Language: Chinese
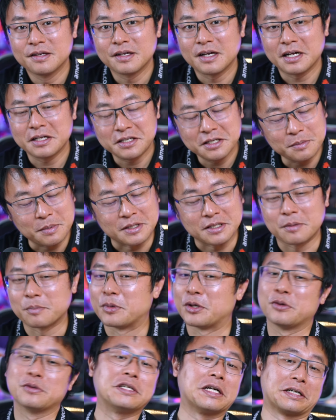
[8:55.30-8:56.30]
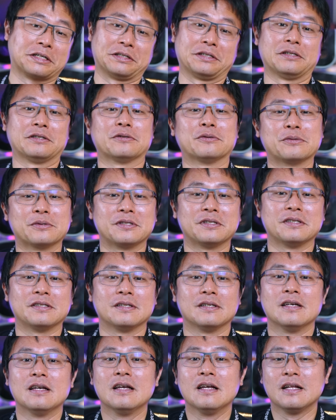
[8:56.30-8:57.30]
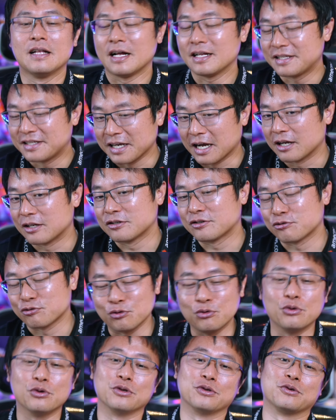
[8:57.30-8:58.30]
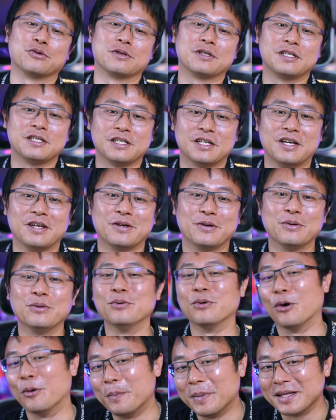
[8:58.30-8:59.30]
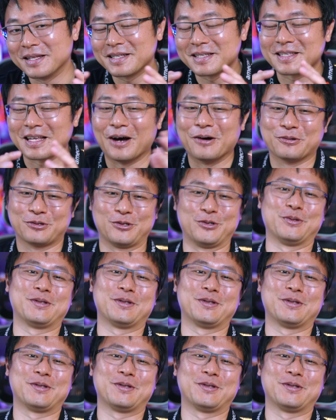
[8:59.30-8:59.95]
他基本上没有讲任何东西。他讲的所有的东西，我们早就